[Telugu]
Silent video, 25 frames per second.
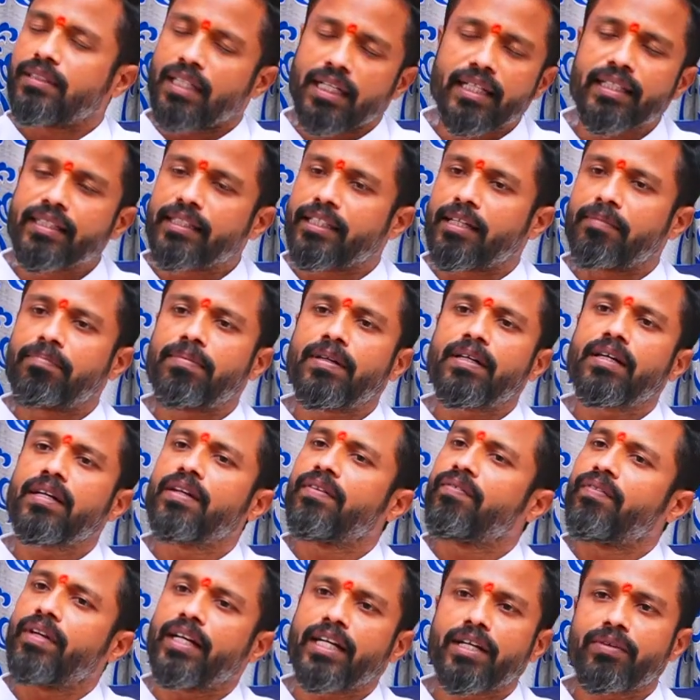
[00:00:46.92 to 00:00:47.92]
జరిగింది తప్ప
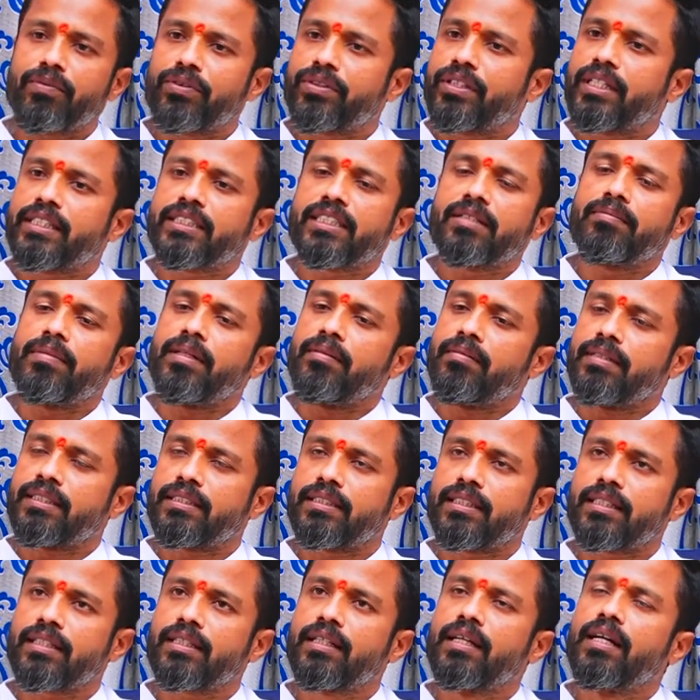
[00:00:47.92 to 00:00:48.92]
వేరే ఉద్దేశం ఏమి
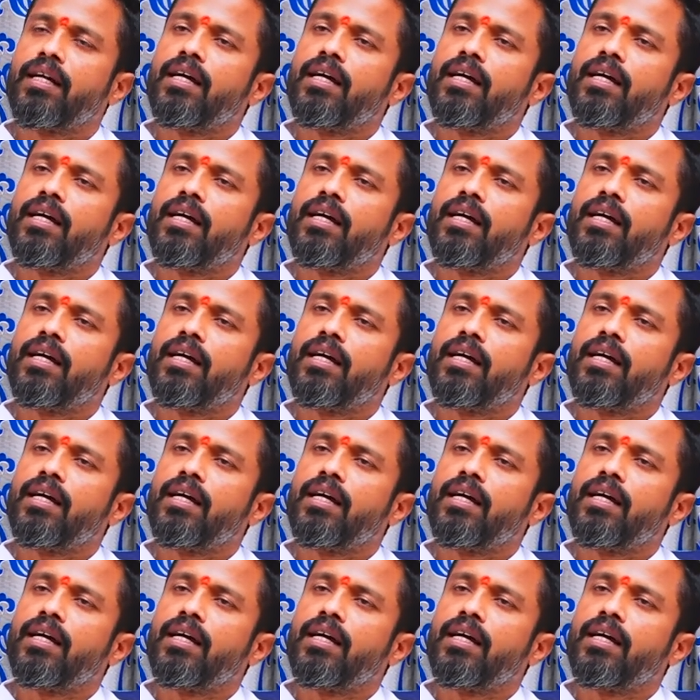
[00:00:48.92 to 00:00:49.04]
సార్